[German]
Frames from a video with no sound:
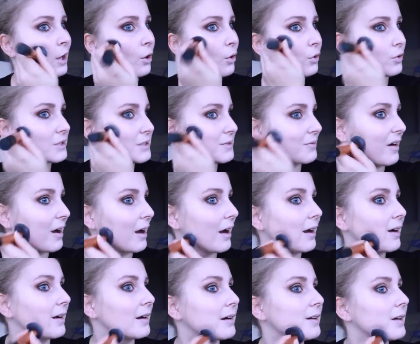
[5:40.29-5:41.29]
Und
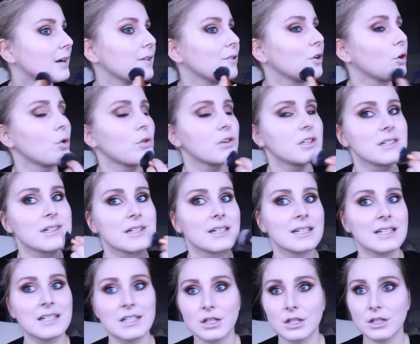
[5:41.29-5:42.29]
zwar guckt ihr
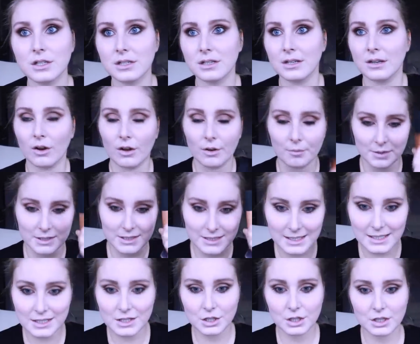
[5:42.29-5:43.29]
nicht in eurem
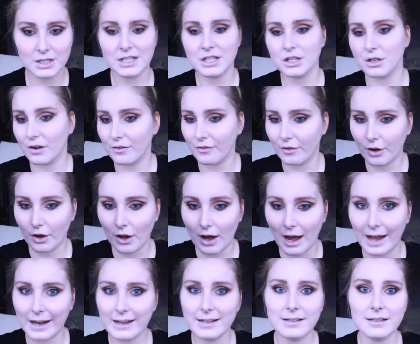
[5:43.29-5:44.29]
Gesicht, nicht auf
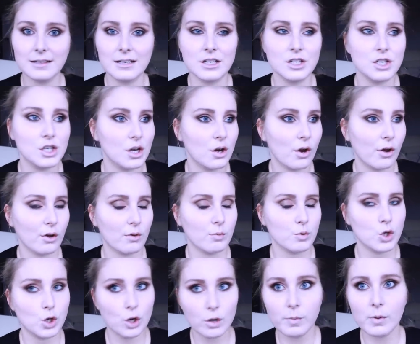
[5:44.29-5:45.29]
eure Hand, nicht in eurem
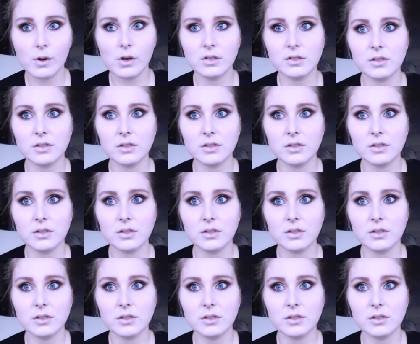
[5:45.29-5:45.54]
Schlüpper,